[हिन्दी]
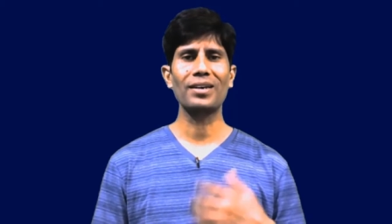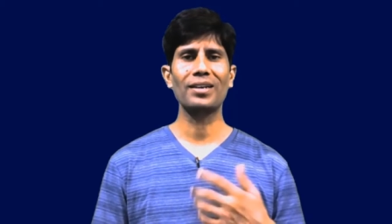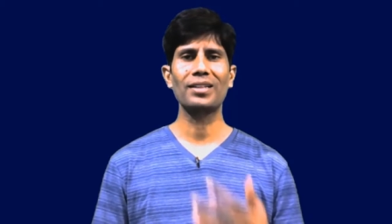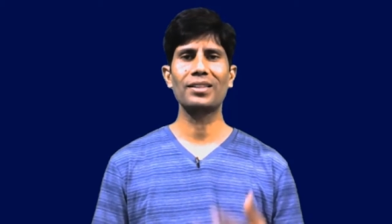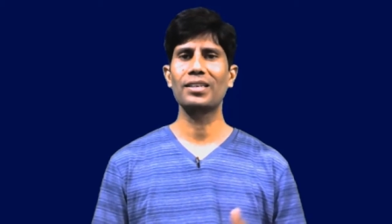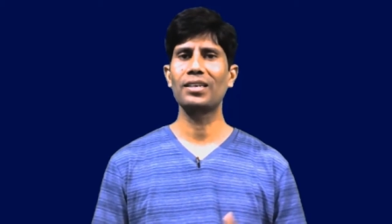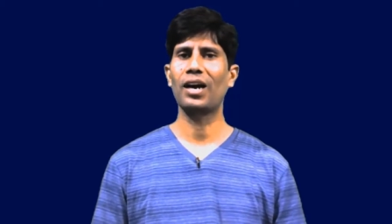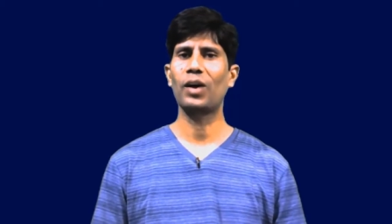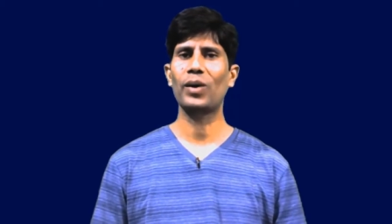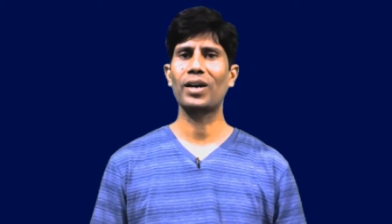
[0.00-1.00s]
निकलती
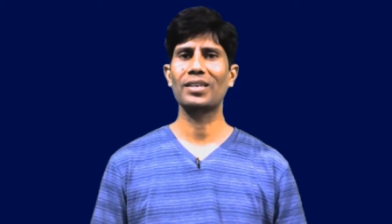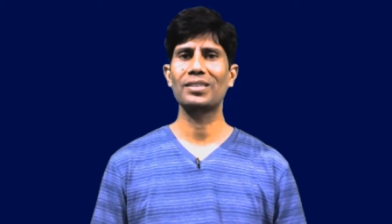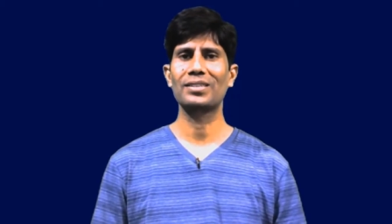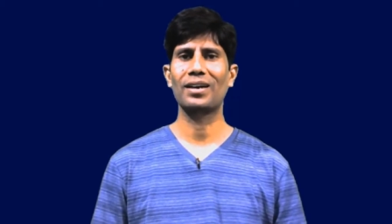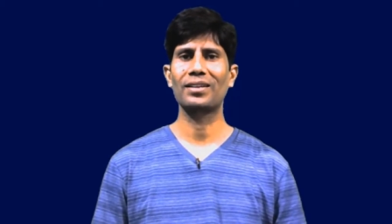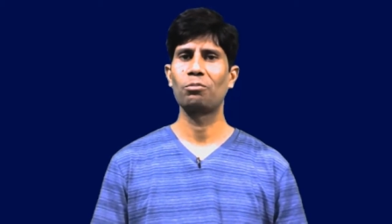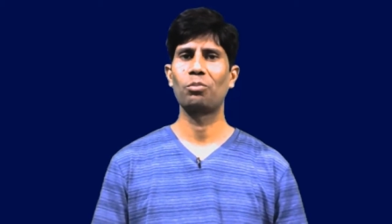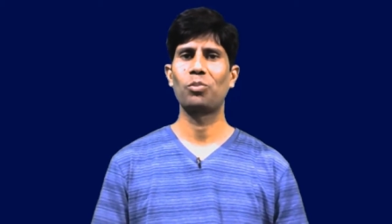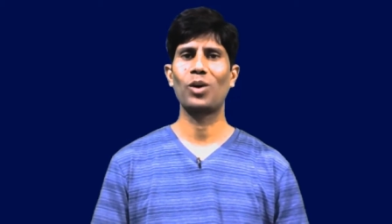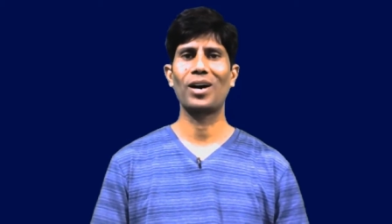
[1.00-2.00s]
हवा के साथ
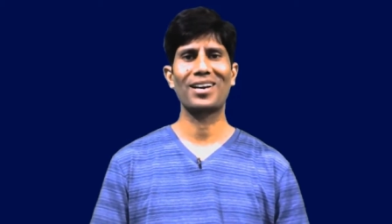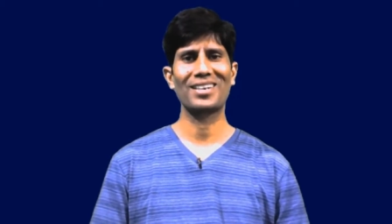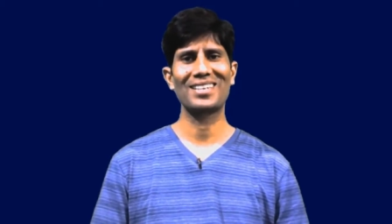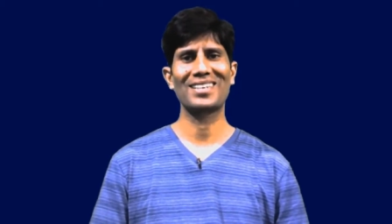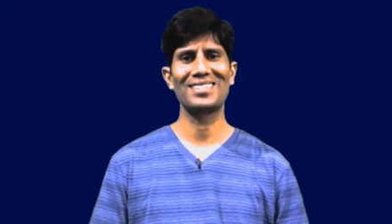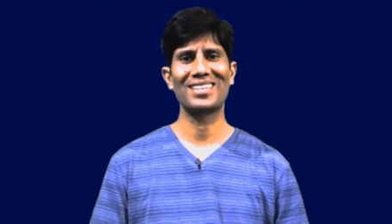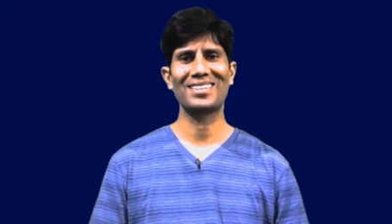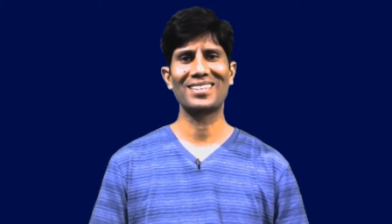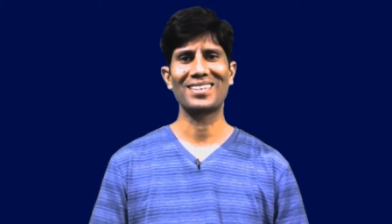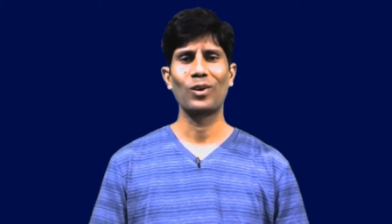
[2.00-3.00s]
बाहर निकल
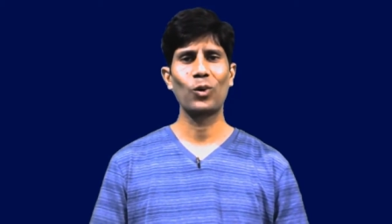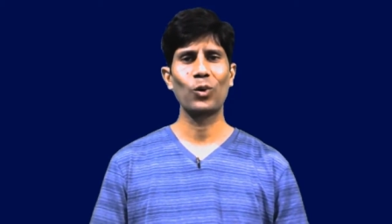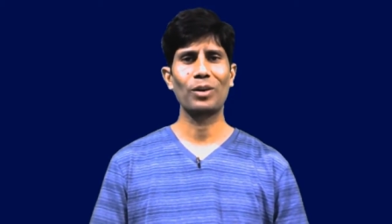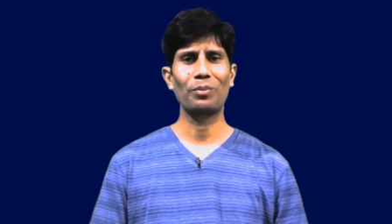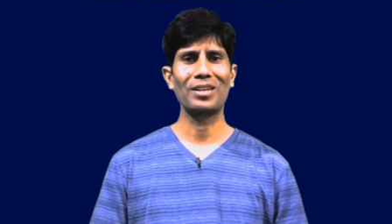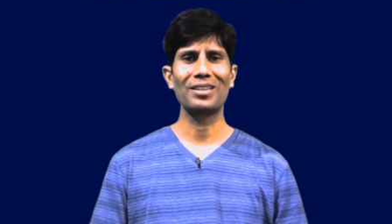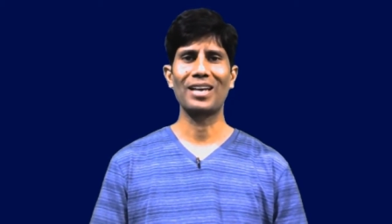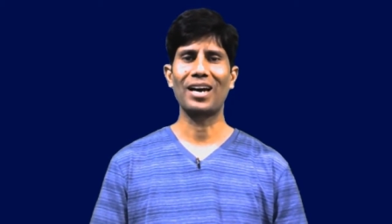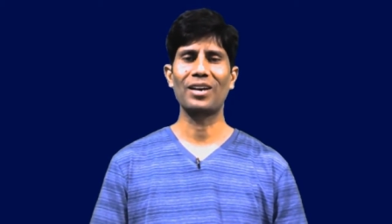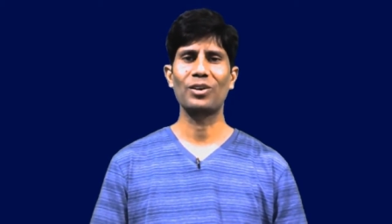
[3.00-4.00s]
जाती है और अपने
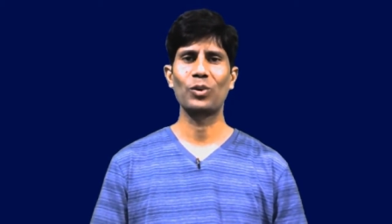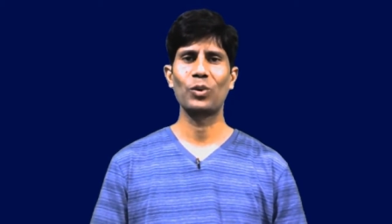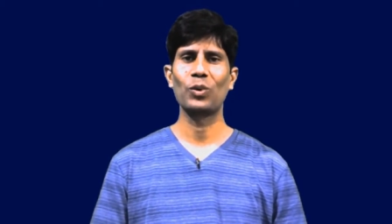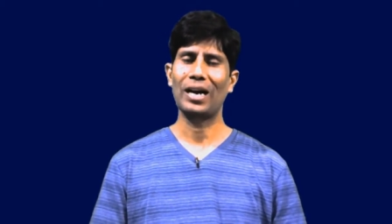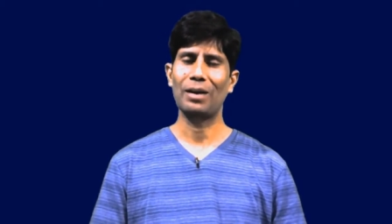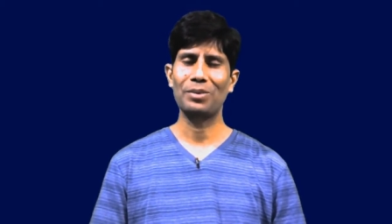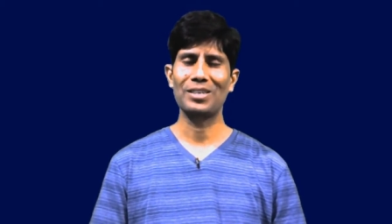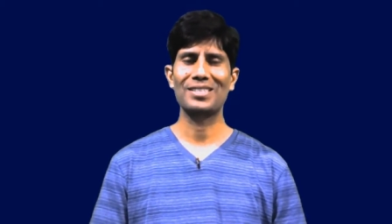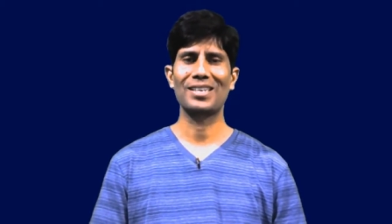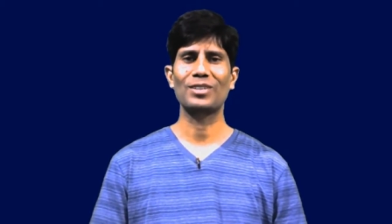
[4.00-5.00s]
ध्यान को अपने
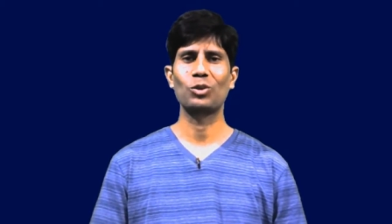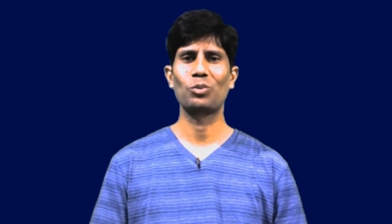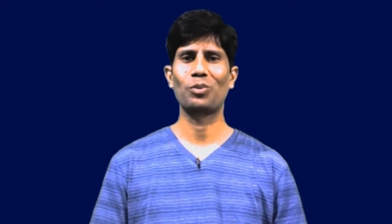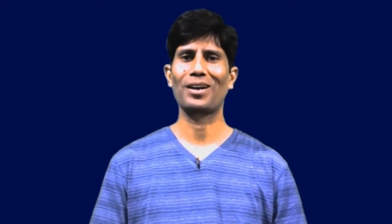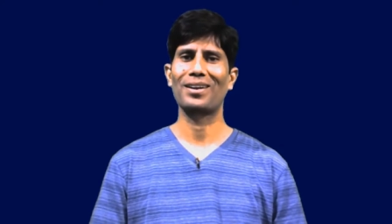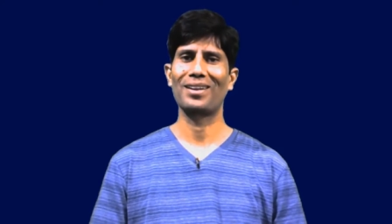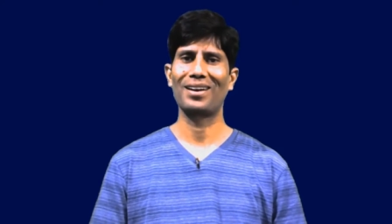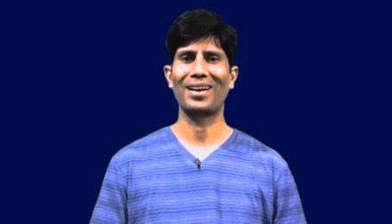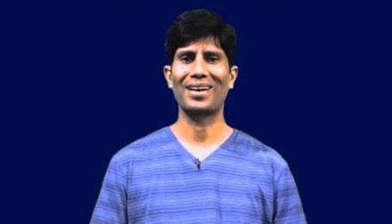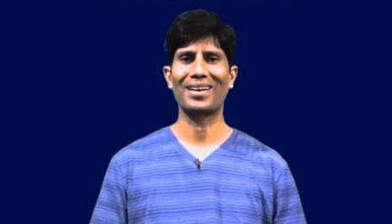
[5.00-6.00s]
सांसों पर
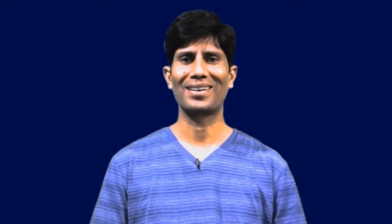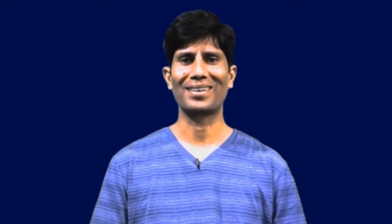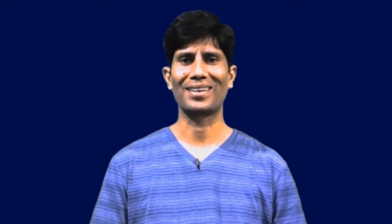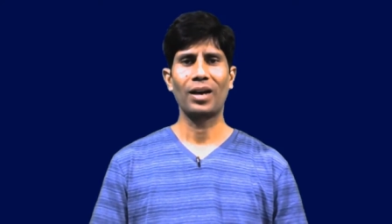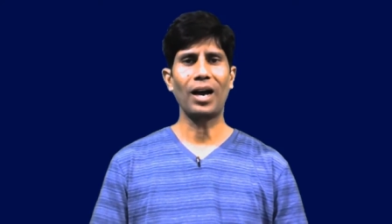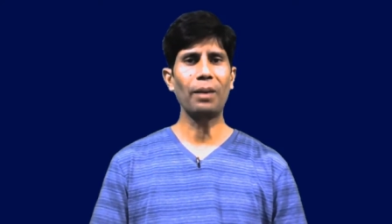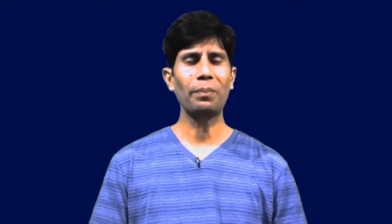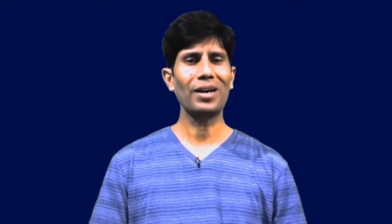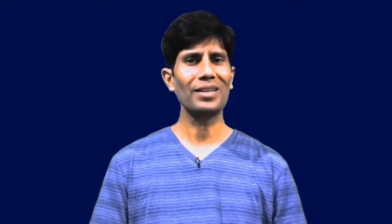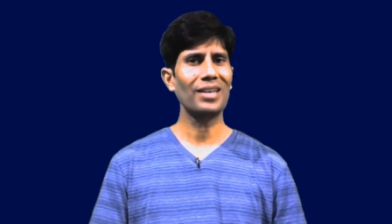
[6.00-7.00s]
लगाए रखें
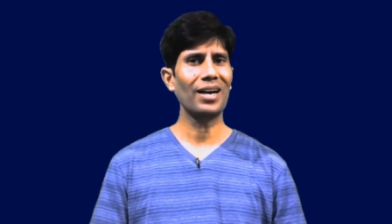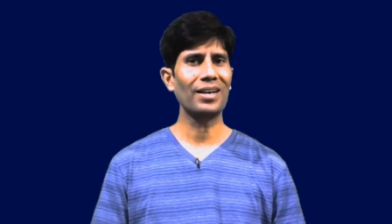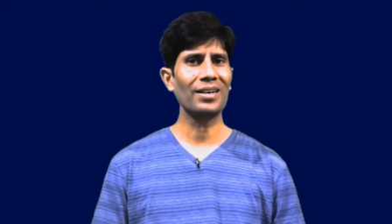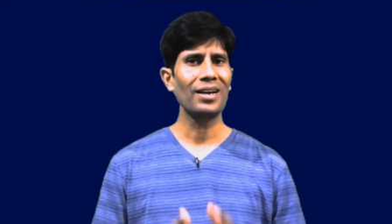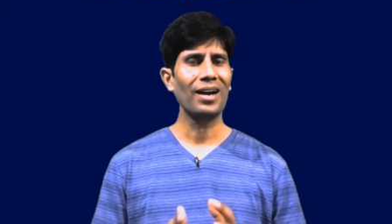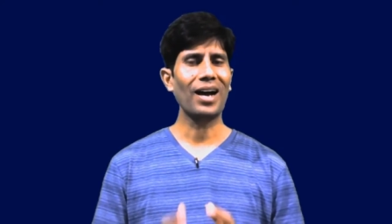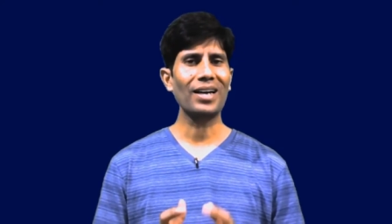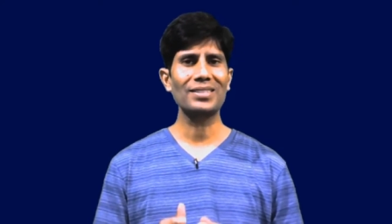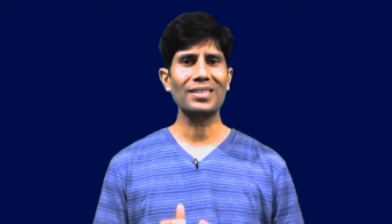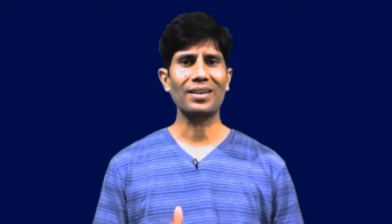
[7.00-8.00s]
आपका ध्यान
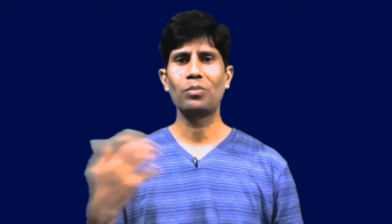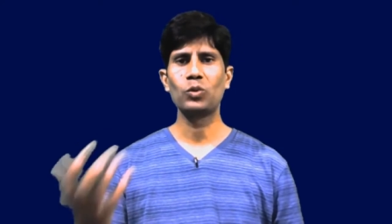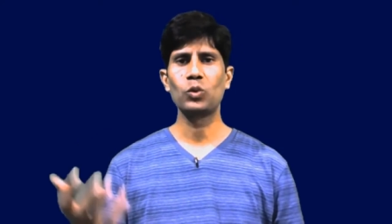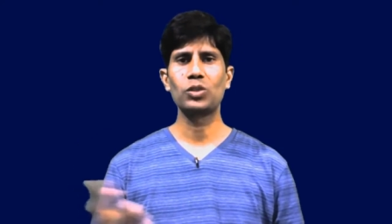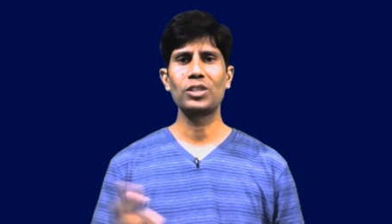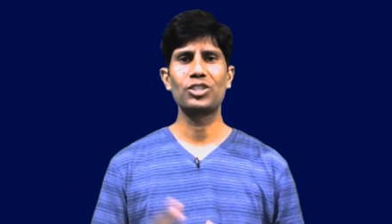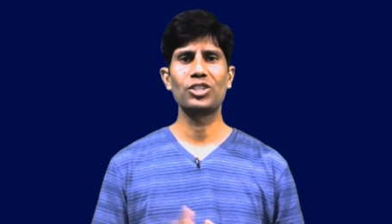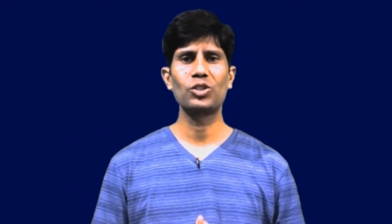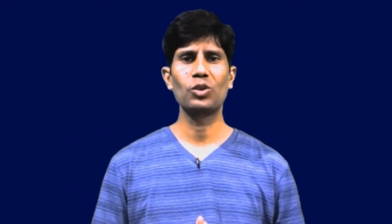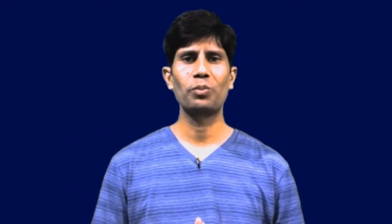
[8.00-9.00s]
अक्सर दूसरी
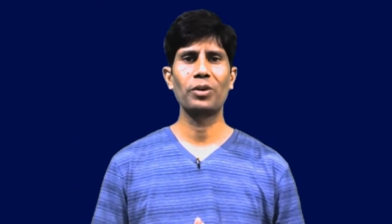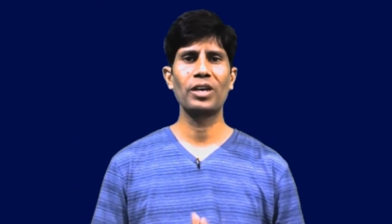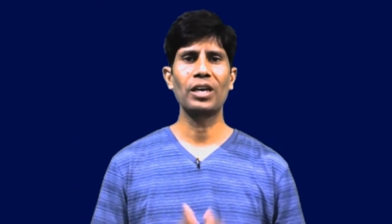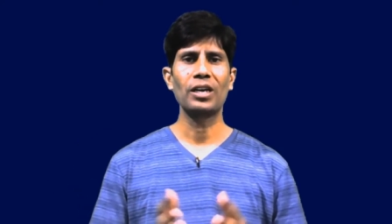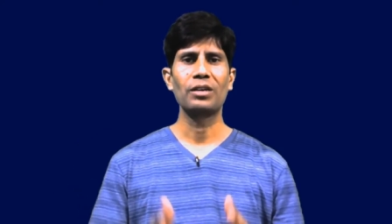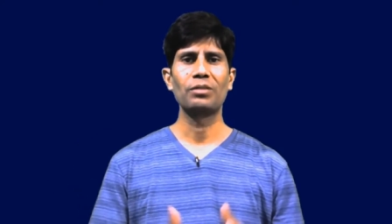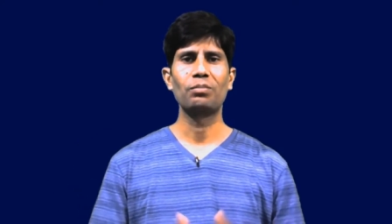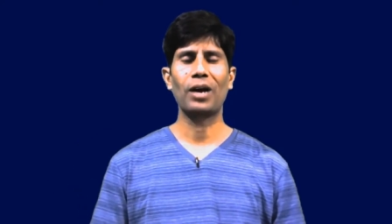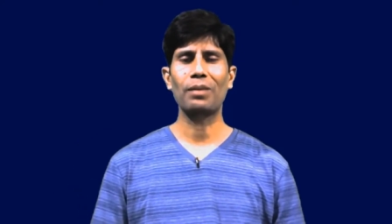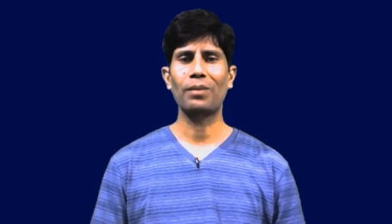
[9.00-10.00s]
चीजों पे
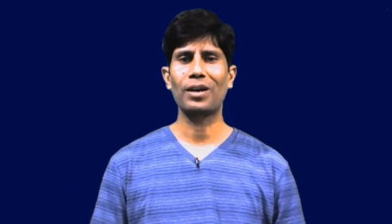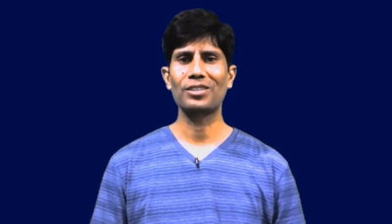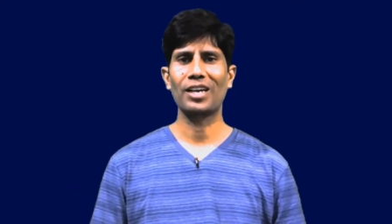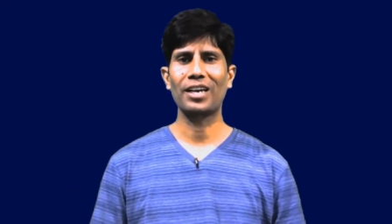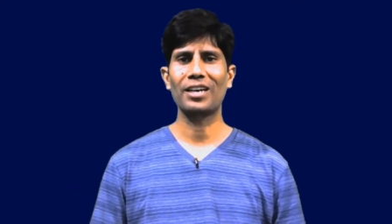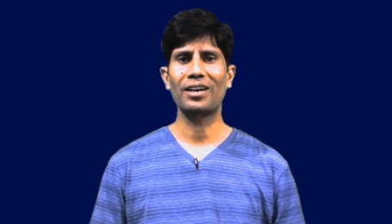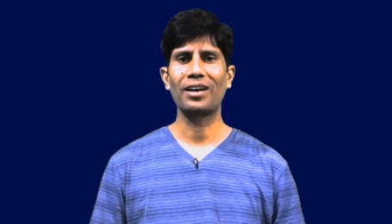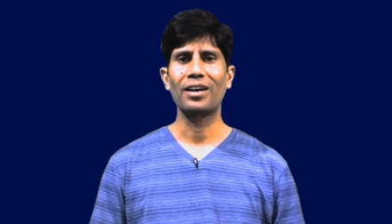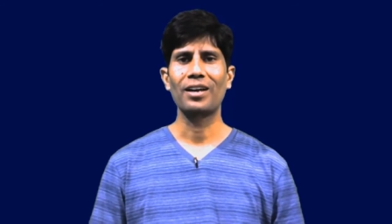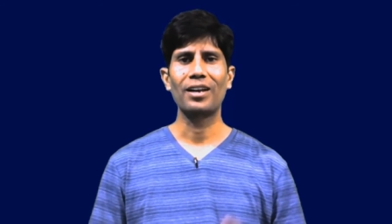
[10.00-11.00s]
बार बार जाएगा
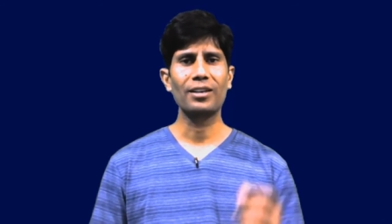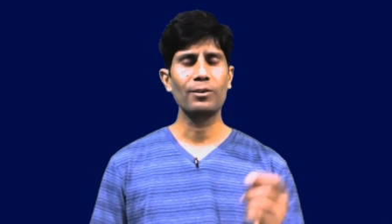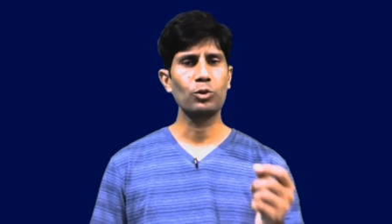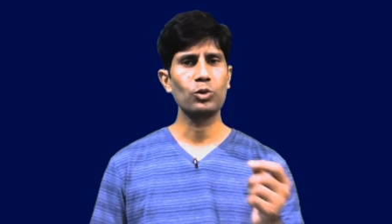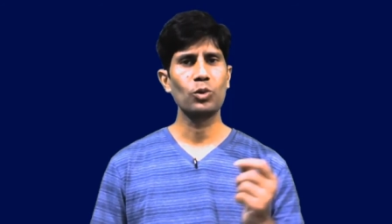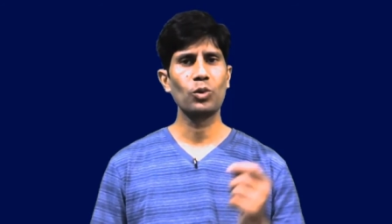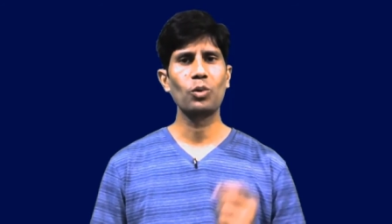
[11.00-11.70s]
लेकिन उसको